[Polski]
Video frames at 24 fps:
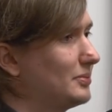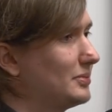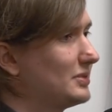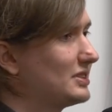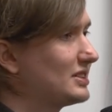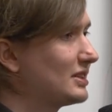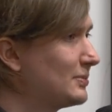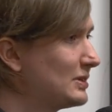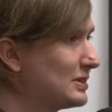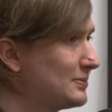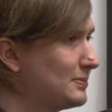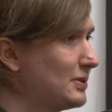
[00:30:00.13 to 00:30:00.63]

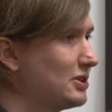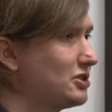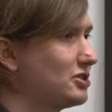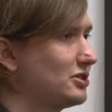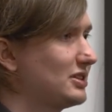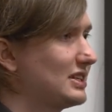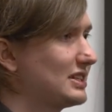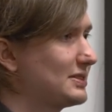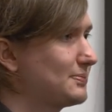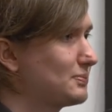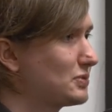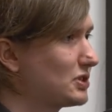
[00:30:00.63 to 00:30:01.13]

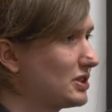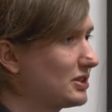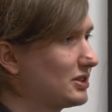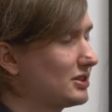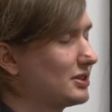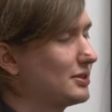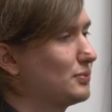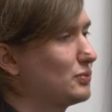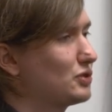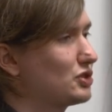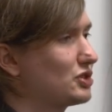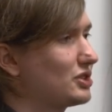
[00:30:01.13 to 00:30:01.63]
zabezpieczy nas przed
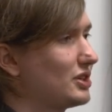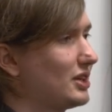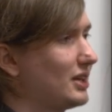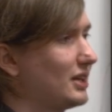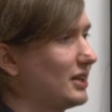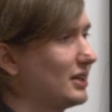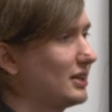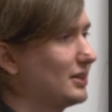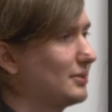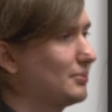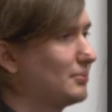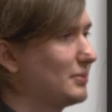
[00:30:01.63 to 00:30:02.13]
tym, że